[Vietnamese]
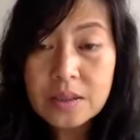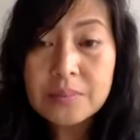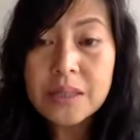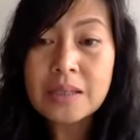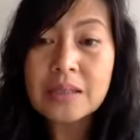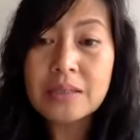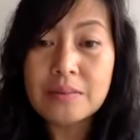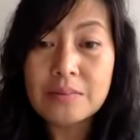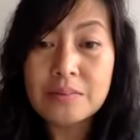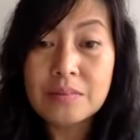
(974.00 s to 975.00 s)
nhưng mà
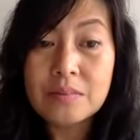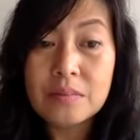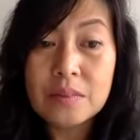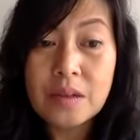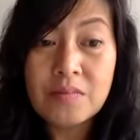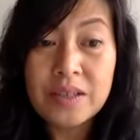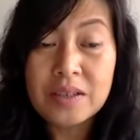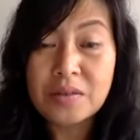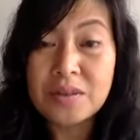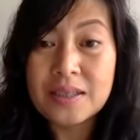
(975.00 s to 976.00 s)
ông phải
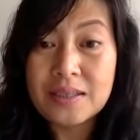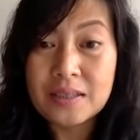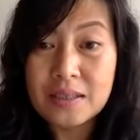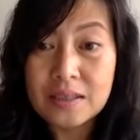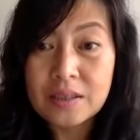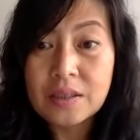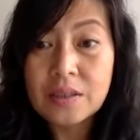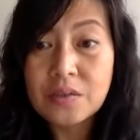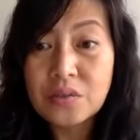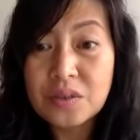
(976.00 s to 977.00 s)
hiểu là
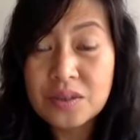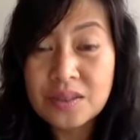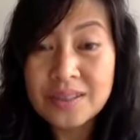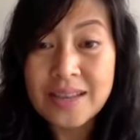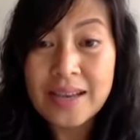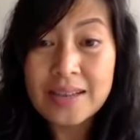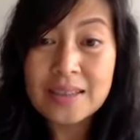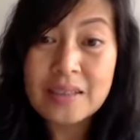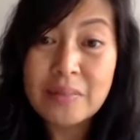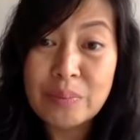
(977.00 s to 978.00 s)
người ta
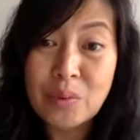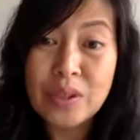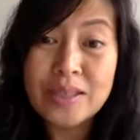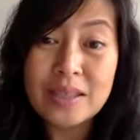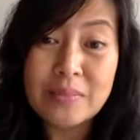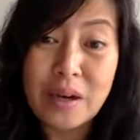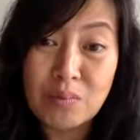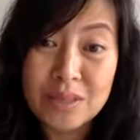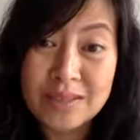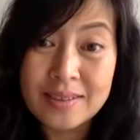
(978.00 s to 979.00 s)
khi mà muốn cái gì mà
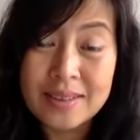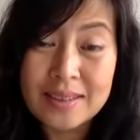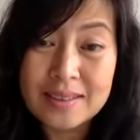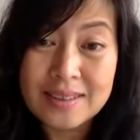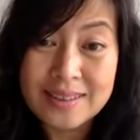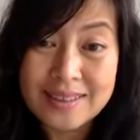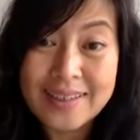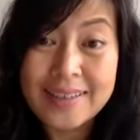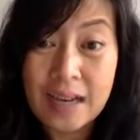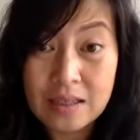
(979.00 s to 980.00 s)
không được á, thì người
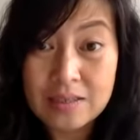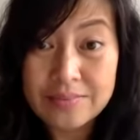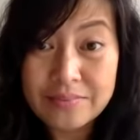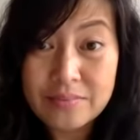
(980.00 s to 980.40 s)
hay giận